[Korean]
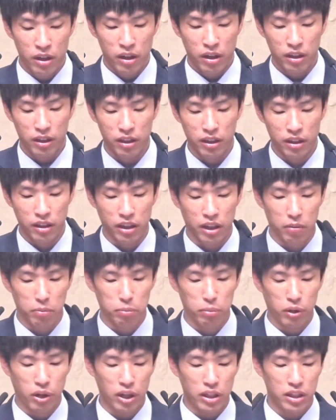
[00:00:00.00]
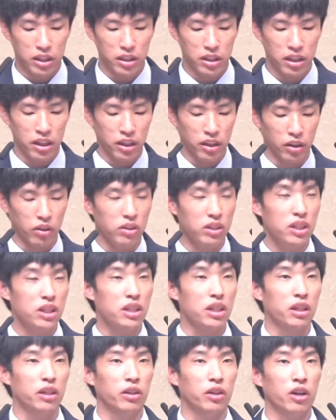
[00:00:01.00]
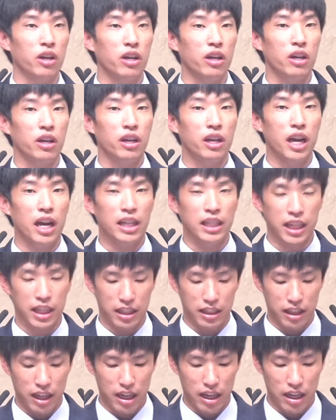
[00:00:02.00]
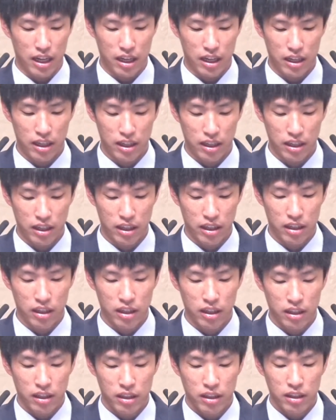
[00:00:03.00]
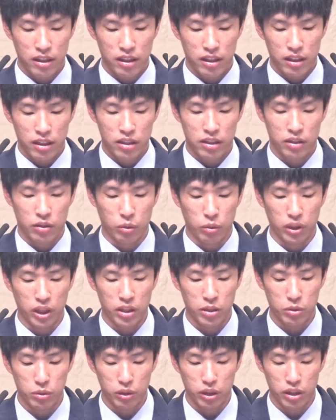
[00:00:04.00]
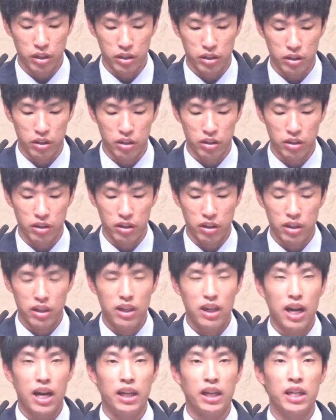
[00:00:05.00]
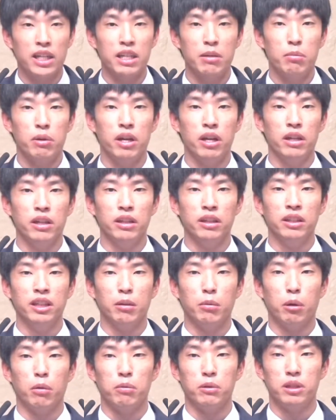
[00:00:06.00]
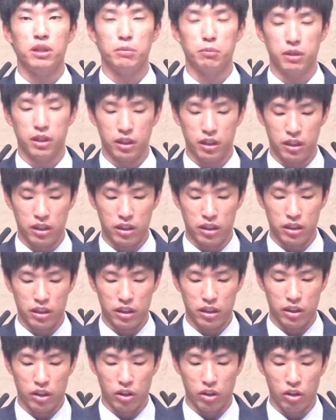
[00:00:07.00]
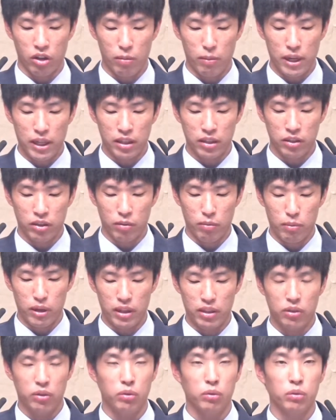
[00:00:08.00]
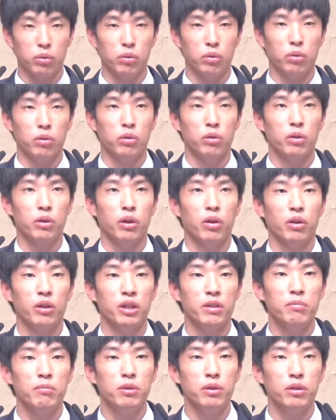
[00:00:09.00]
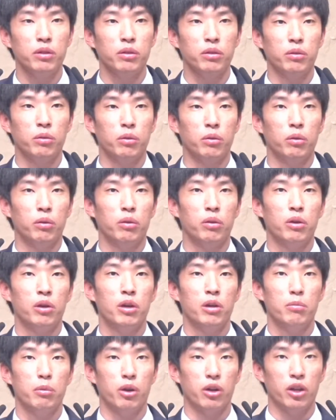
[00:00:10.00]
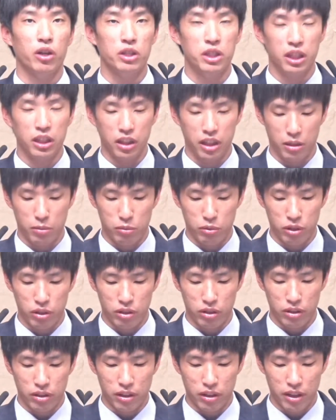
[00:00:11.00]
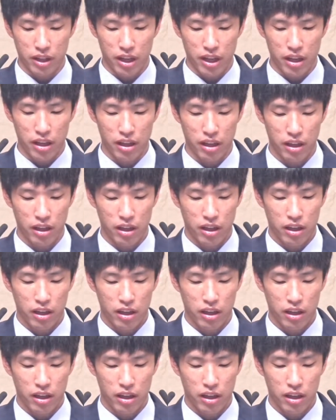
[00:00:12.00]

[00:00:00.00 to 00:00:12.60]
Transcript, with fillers: 그를 기뻐하시니 건지실 걸 하나이다. 즉 고난 속에서 하나님의 응답 없음을 경험하는 것만으로도 어, 힘들고 버려진 기분이 드는데